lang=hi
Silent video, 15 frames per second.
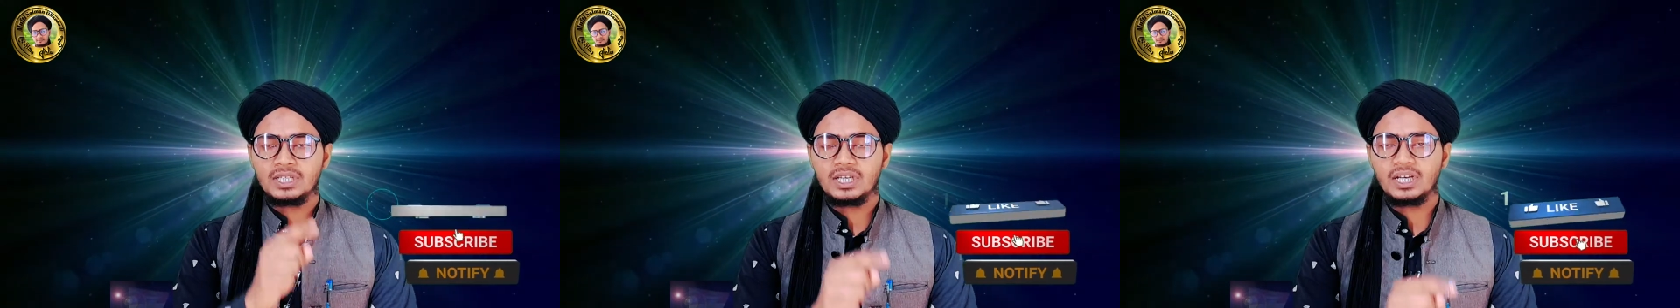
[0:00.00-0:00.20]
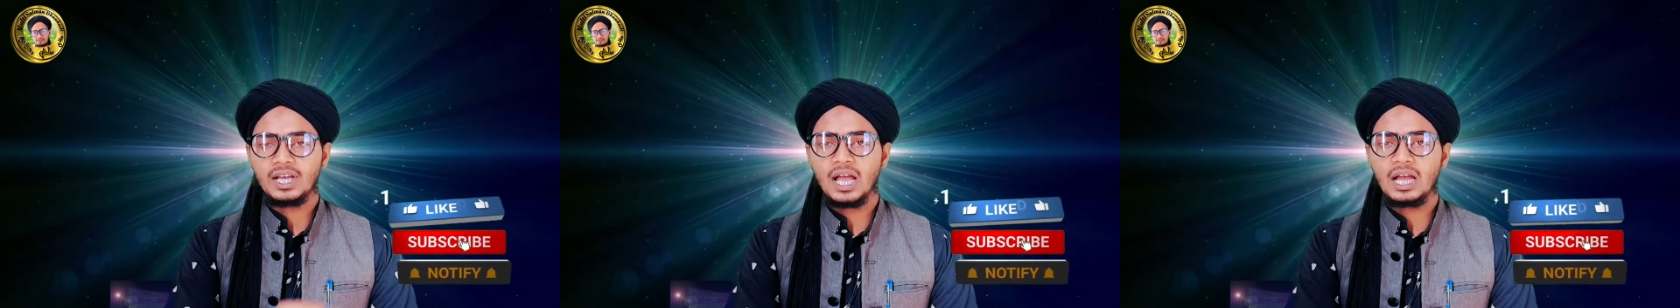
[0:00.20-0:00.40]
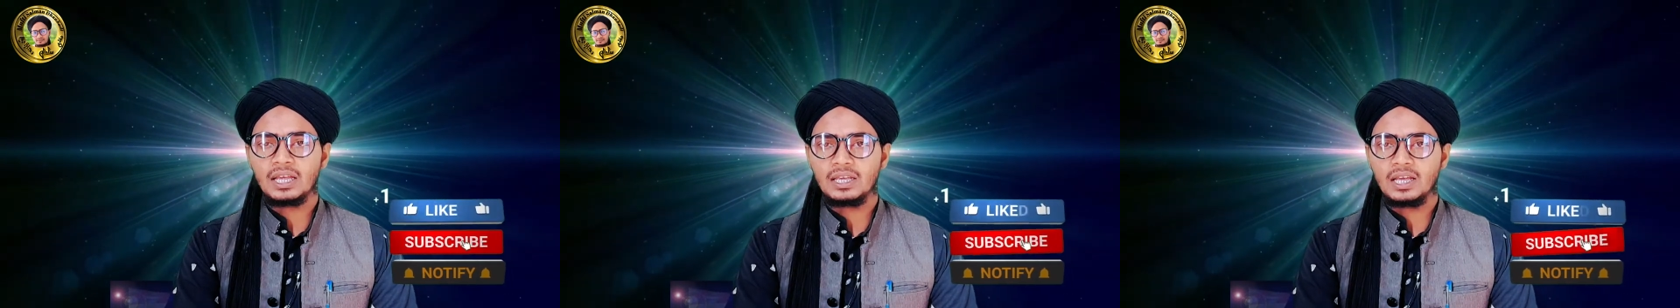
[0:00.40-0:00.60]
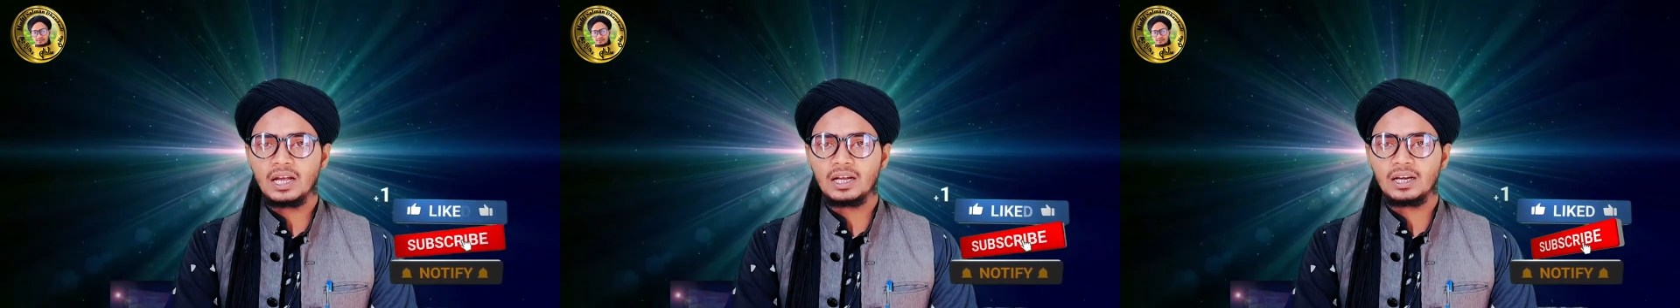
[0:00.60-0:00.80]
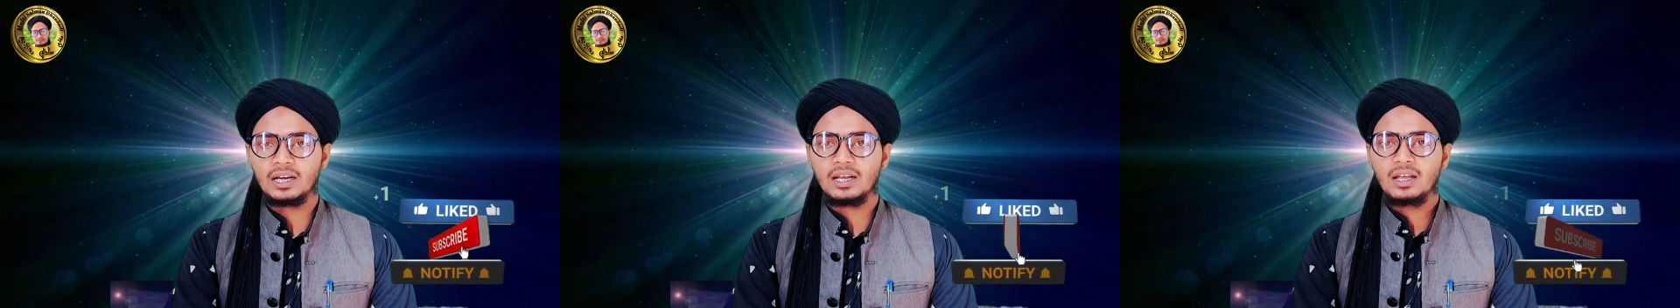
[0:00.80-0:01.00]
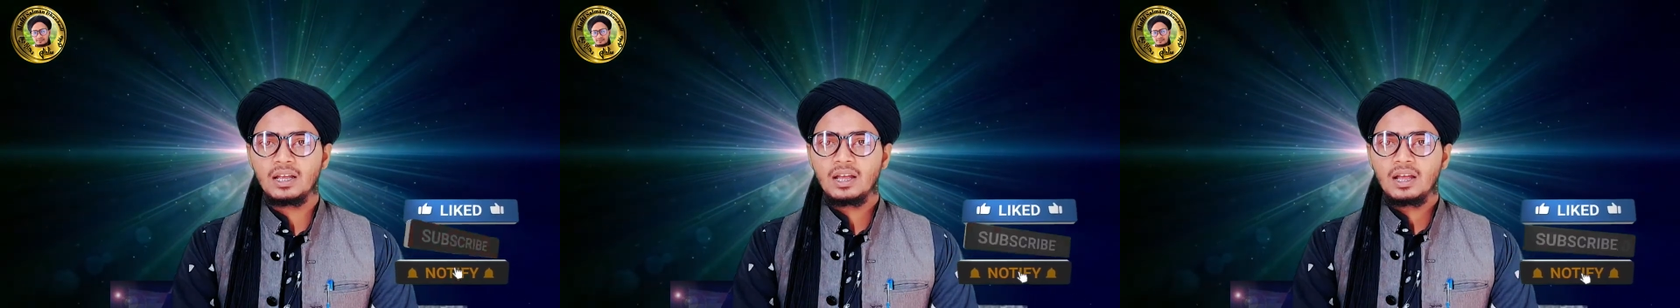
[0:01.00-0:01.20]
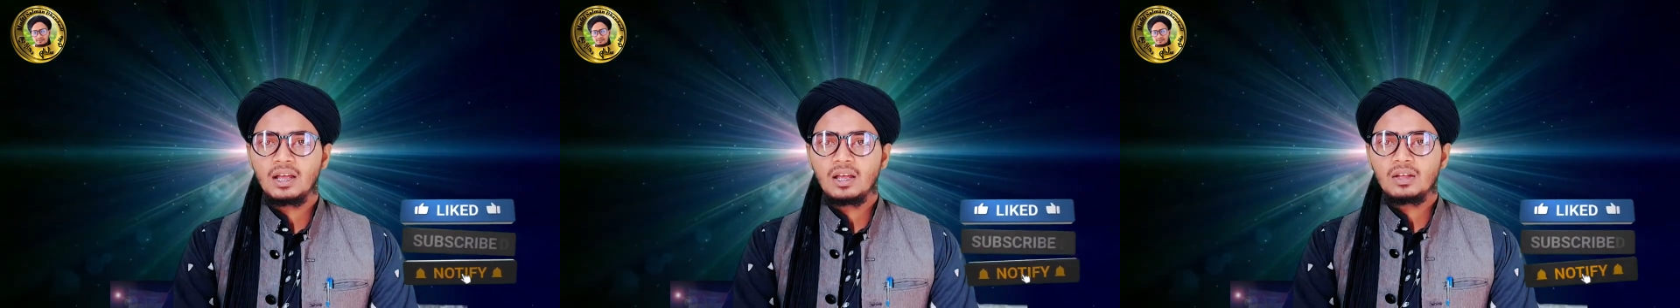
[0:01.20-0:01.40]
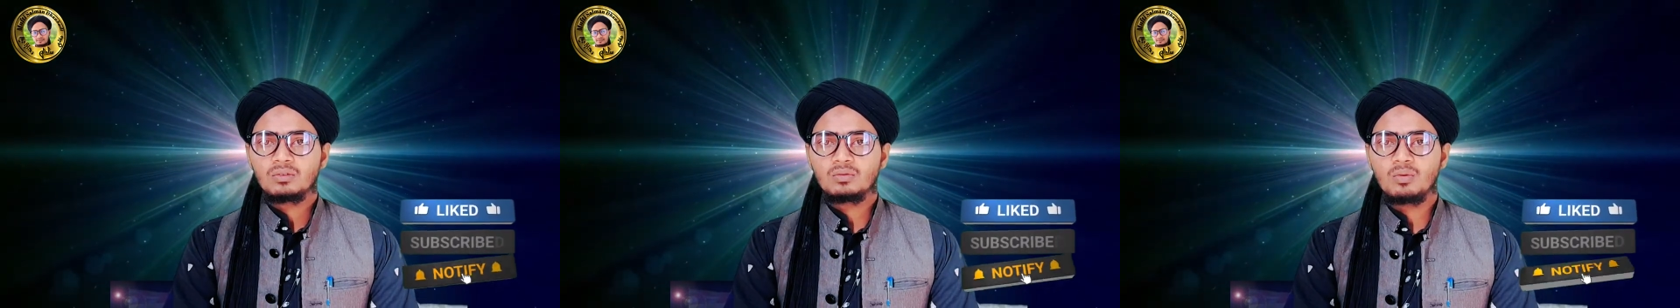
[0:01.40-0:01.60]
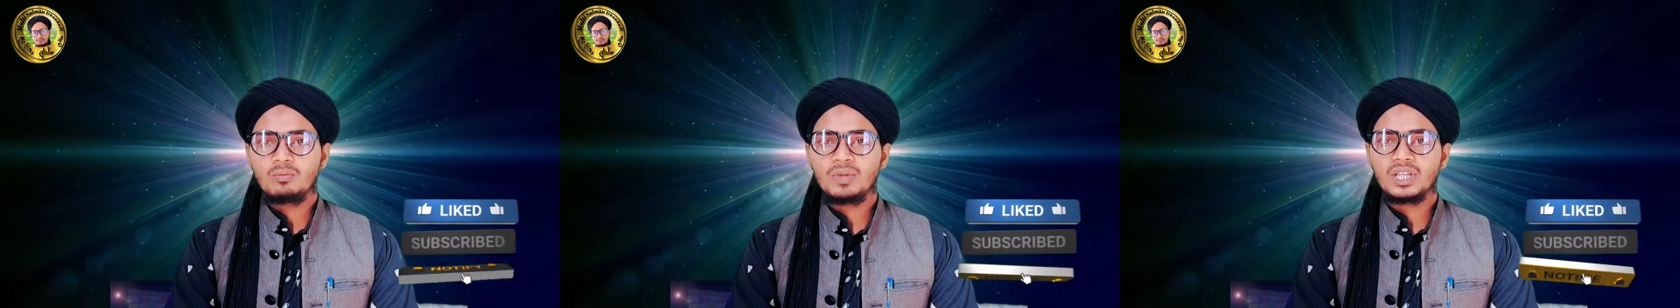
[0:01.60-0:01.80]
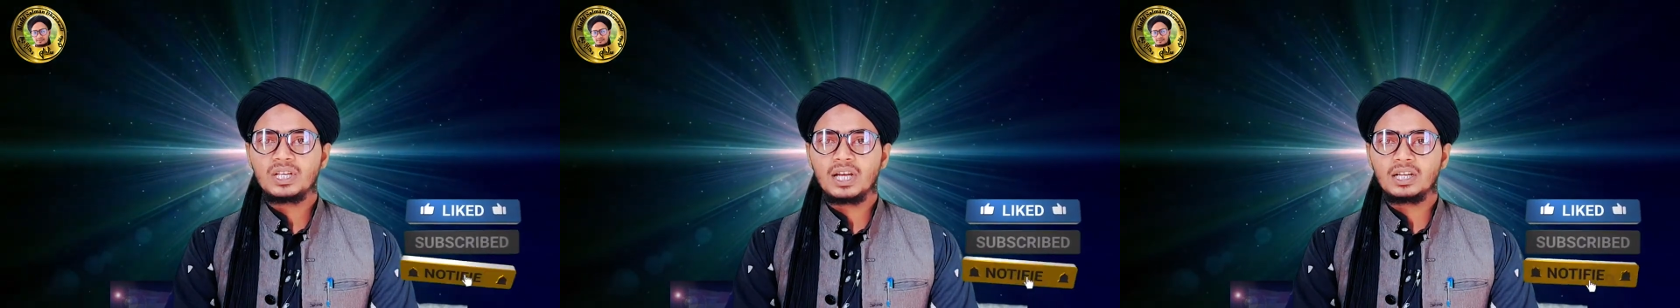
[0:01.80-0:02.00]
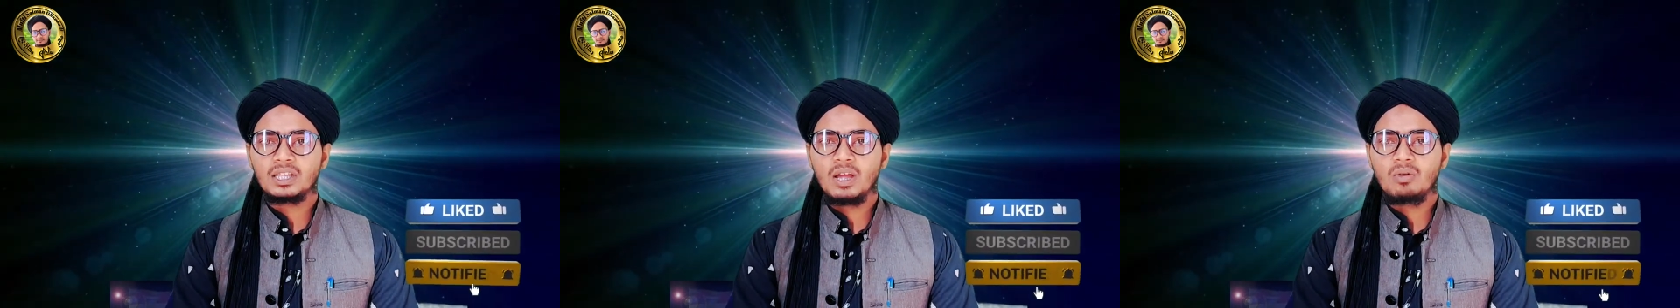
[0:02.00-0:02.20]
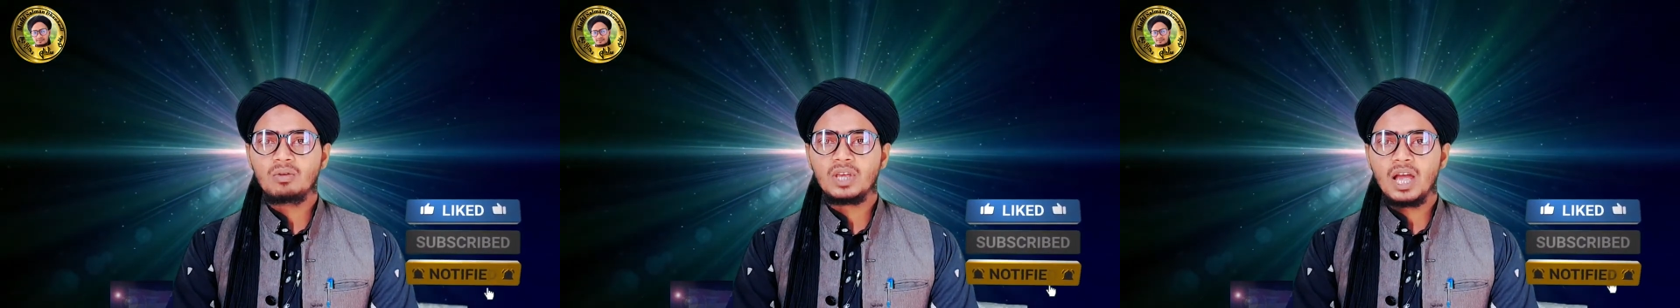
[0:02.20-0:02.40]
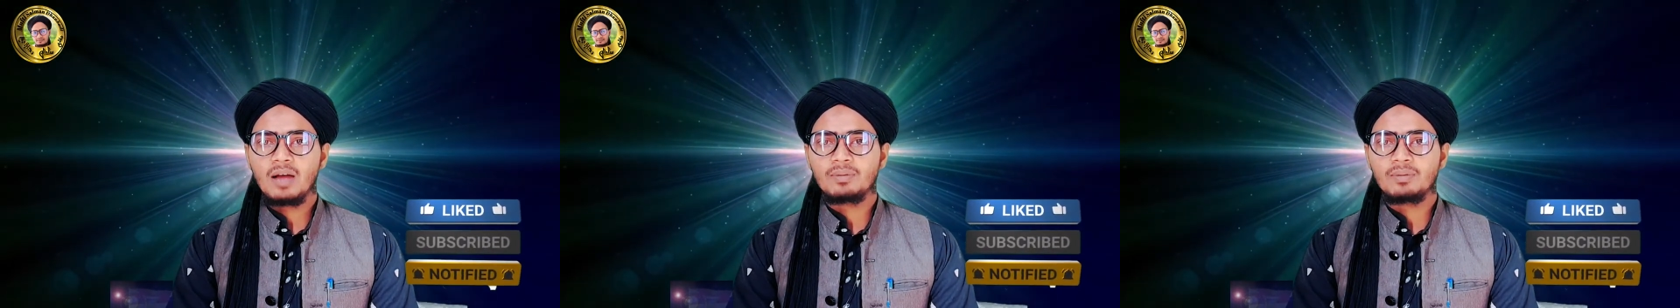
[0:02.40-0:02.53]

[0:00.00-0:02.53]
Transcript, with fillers: बच्चे का अकीका करें तो उम्मीद करता हूँ कि